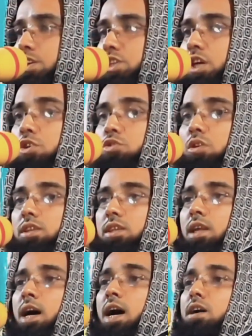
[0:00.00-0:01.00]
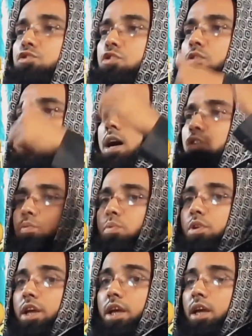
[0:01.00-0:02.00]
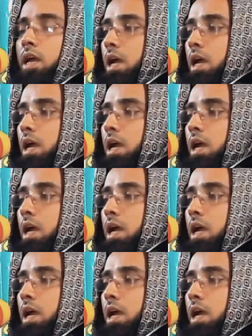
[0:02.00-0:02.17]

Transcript: সেই সত্তা সবার উপরে